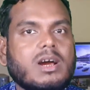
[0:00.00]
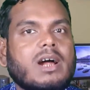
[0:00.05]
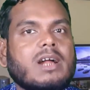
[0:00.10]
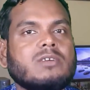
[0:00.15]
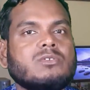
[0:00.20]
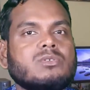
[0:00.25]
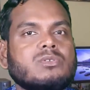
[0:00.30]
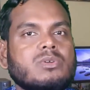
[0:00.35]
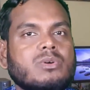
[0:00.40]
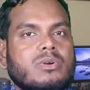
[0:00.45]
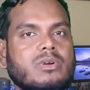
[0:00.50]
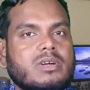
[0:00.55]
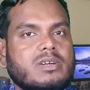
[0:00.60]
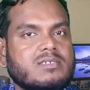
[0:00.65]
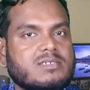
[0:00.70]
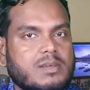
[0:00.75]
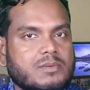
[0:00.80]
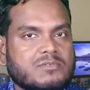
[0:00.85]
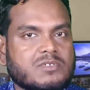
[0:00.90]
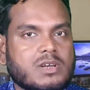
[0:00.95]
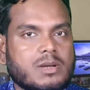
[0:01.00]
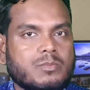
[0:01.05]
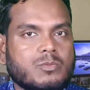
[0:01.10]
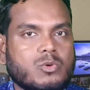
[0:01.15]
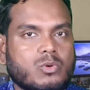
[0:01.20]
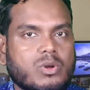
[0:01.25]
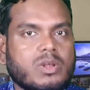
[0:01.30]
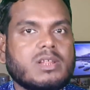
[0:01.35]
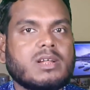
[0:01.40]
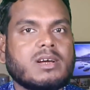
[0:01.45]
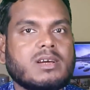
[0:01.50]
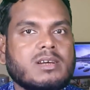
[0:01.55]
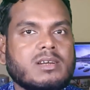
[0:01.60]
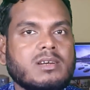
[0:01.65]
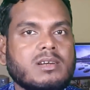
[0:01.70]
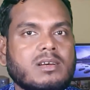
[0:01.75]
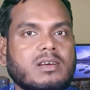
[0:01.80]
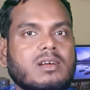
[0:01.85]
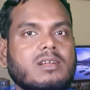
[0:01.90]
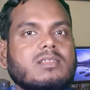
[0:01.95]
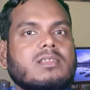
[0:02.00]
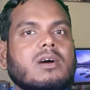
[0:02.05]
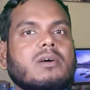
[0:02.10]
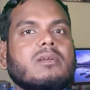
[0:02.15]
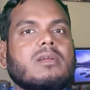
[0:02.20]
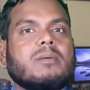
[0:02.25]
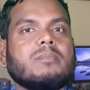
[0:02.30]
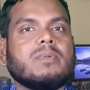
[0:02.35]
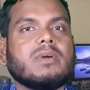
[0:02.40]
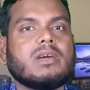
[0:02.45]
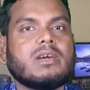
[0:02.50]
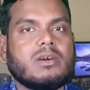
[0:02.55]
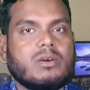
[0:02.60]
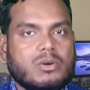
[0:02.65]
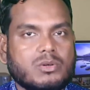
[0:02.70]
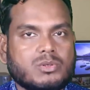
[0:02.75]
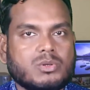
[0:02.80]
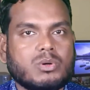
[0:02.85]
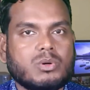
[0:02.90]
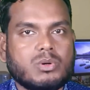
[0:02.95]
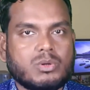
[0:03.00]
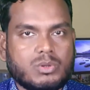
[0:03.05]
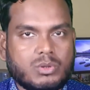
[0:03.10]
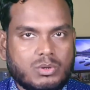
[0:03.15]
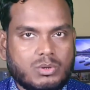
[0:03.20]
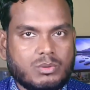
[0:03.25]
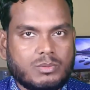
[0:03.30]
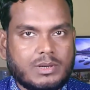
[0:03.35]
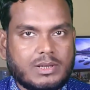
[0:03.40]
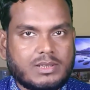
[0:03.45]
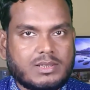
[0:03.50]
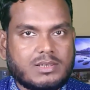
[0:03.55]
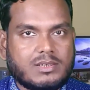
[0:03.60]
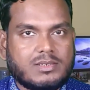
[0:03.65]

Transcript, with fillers: আর যদি অলরেডি সাবস্ক্রাইব করে থাকেন তাহলে আপনাকে অসংখ্য ধন্যবাদ